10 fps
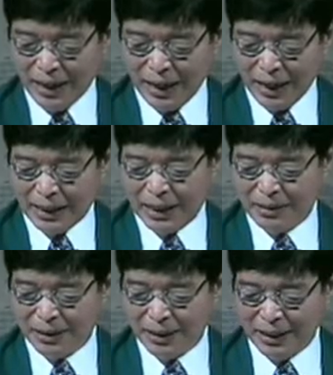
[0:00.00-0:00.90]

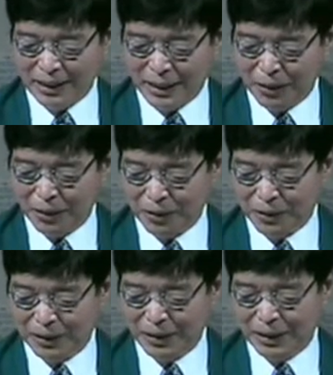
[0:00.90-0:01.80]
하나님께
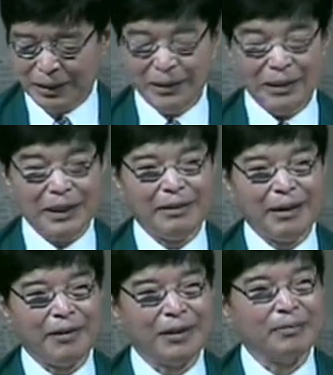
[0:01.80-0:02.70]
기도를 드리게
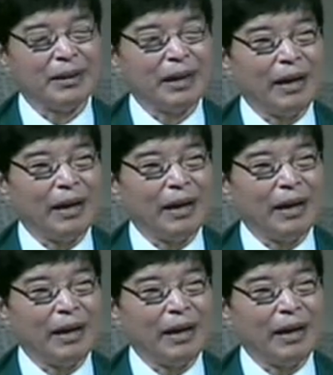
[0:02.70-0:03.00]
된 것입니다.